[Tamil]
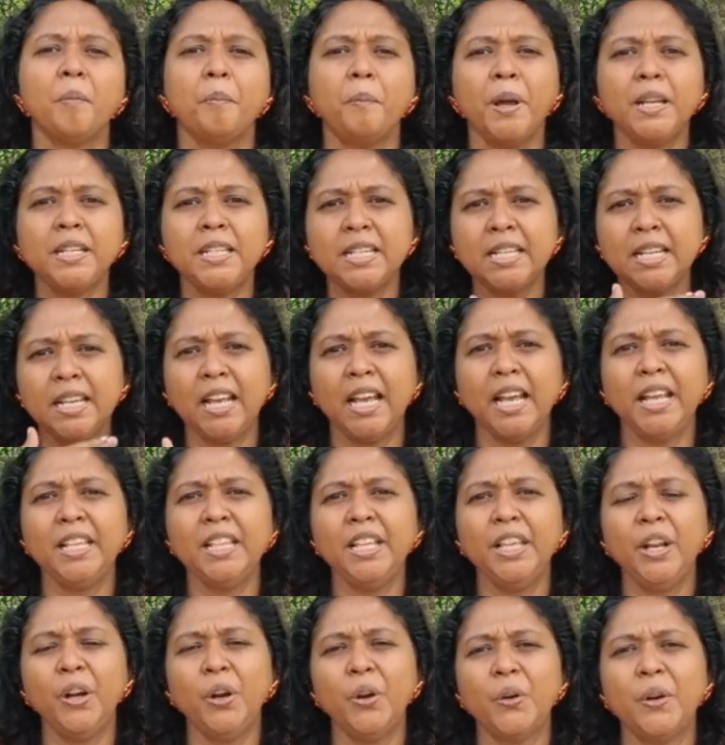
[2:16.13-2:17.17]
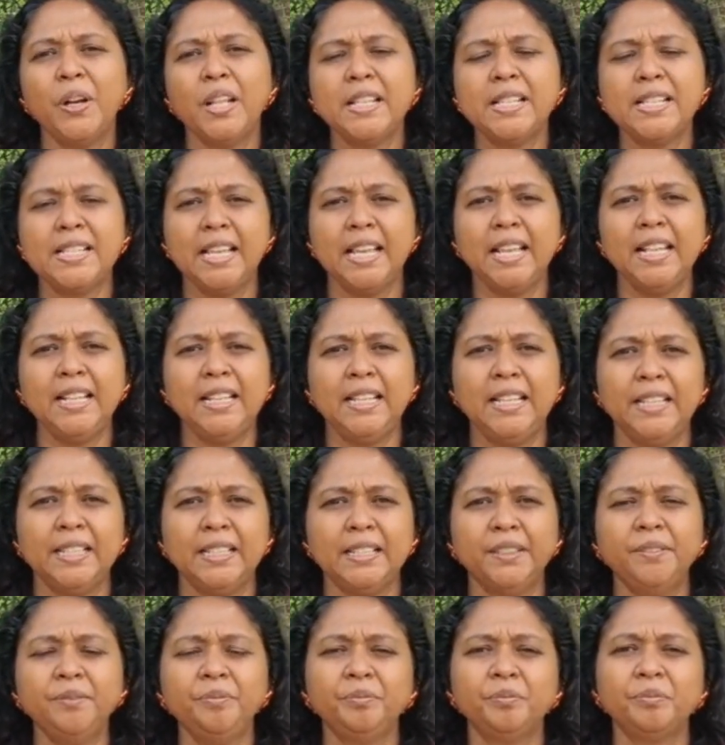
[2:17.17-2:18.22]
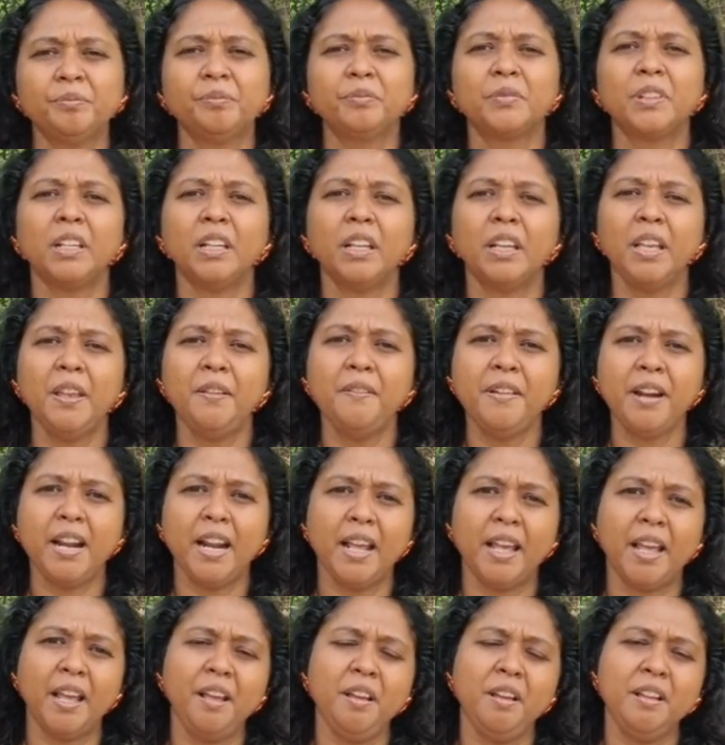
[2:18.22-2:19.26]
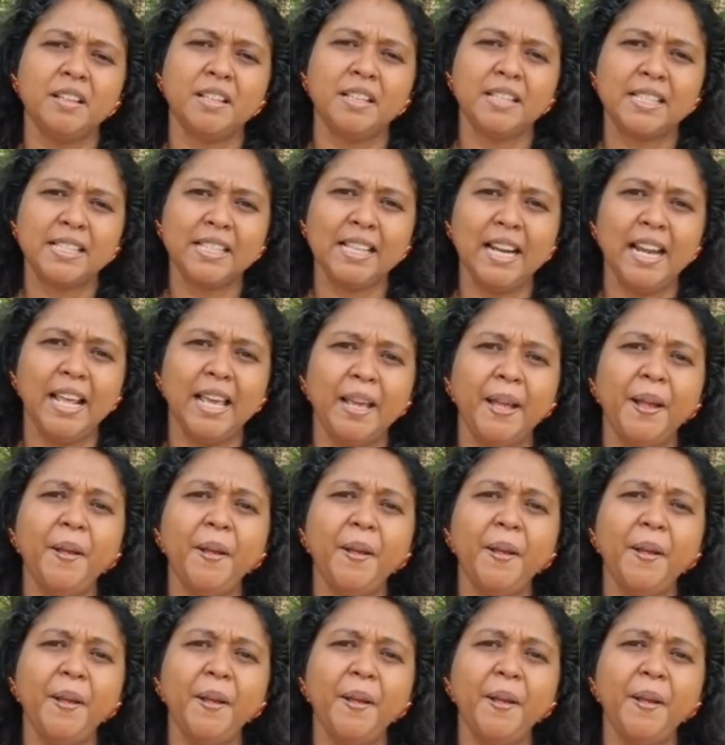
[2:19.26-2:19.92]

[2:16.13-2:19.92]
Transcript: மற்ற கைதிகளோடு சேர்த்து இவரை சில